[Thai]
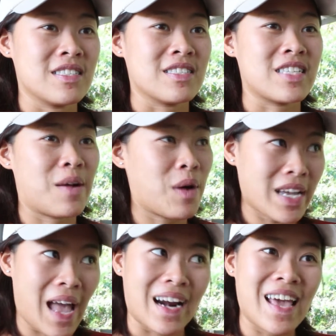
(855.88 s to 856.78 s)
แสดงว่า
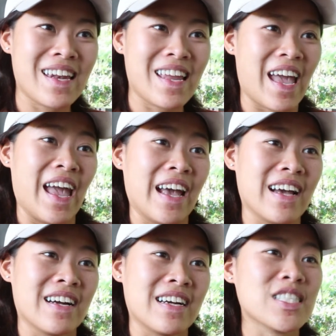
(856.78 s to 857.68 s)
ก็อยากเล่นนี่
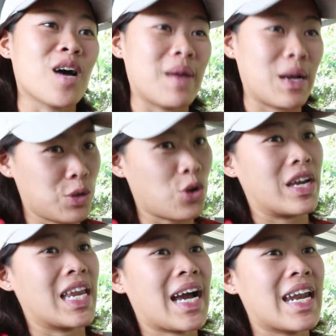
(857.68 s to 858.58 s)
งั้นต่อไปกูโดด
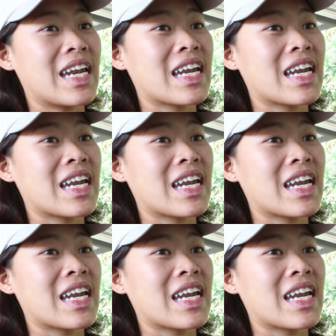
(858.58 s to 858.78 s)
อีกแล้วกัน